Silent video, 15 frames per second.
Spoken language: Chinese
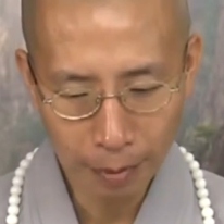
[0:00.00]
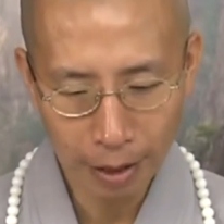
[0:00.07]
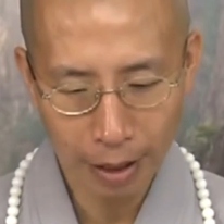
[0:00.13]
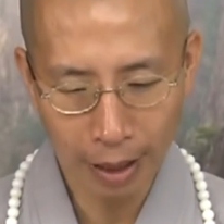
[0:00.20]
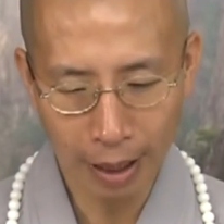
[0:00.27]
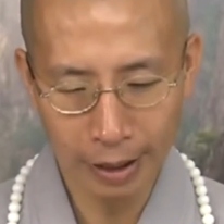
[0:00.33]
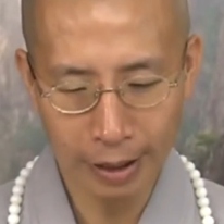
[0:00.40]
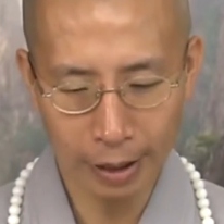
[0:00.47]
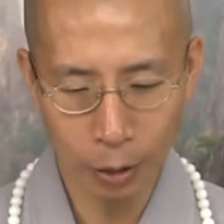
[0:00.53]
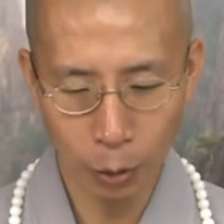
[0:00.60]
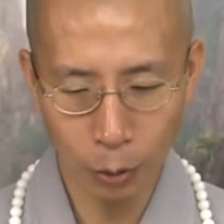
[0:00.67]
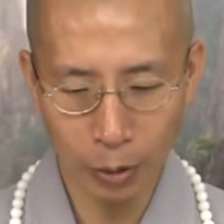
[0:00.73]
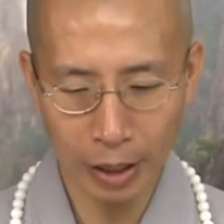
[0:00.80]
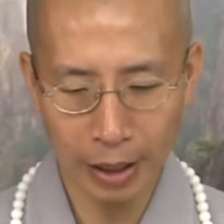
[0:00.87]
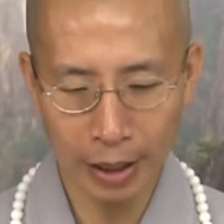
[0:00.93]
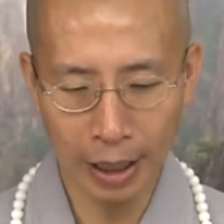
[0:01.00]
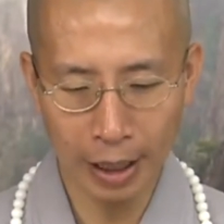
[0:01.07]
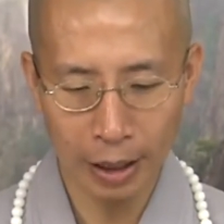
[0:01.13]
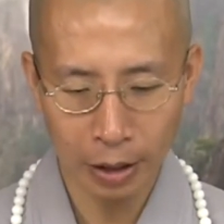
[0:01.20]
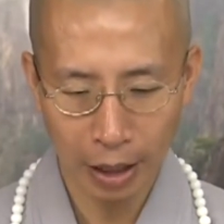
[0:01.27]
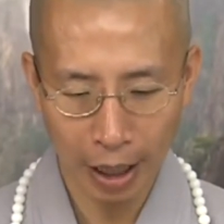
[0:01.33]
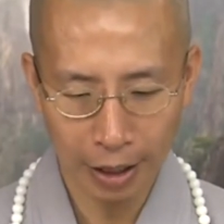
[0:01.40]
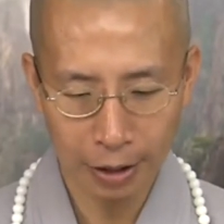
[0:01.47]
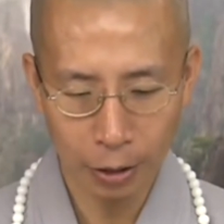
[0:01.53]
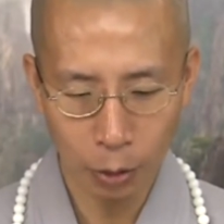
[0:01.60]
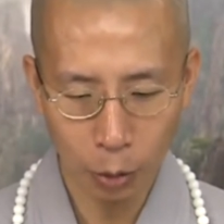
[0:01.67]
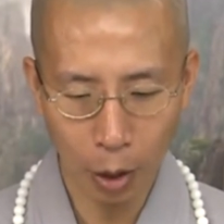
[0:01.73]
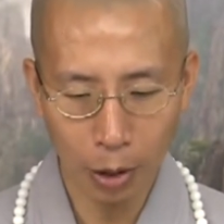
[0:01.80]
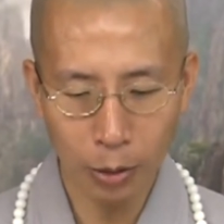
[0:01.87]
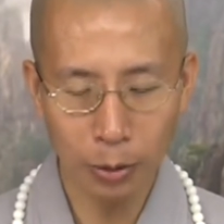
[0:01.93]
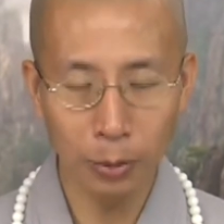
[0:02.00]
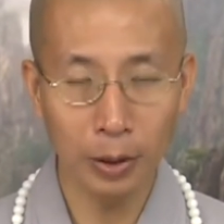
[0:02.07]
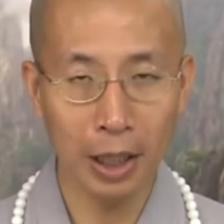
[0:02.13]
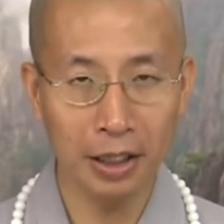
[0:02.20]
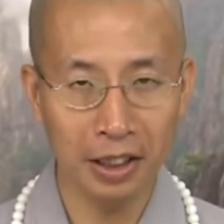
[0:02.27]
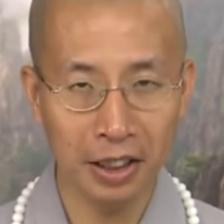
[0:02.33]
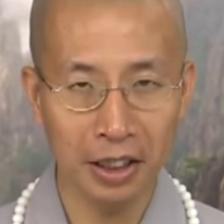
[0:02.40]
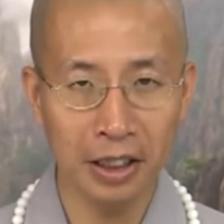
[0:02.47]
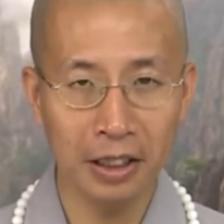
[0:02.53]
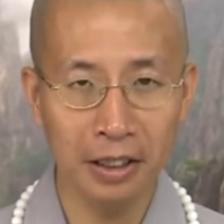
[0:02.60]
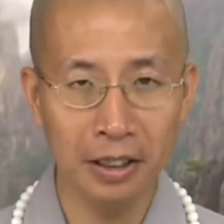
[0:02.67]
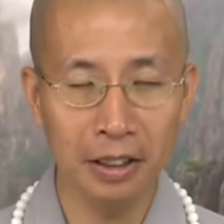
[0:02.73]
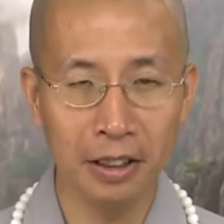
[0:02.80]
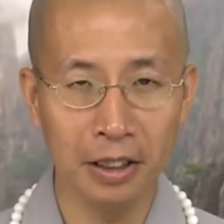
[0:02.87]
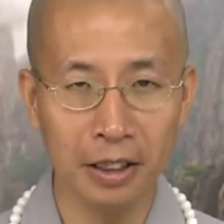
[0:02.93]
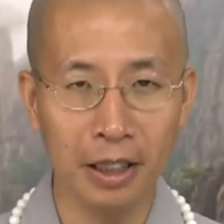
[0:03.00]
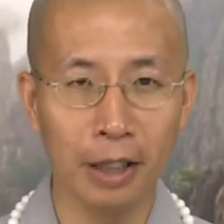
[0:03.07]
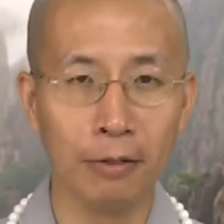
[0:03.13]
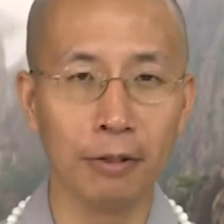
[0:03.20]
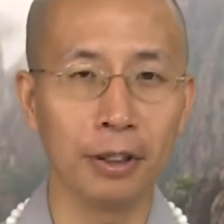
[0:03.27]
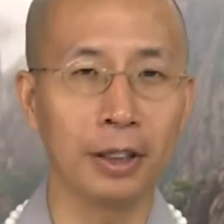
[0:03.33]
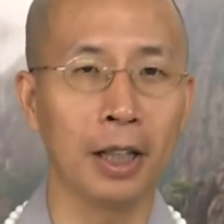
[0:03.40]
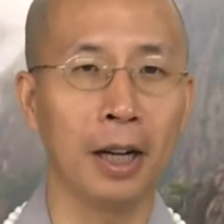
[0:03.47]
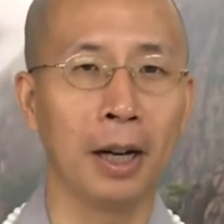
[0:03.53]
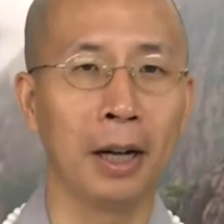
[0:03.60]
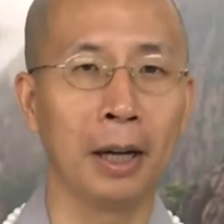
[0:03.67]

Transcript: 啊，在注意力啊，还是专注在听自己念佛上，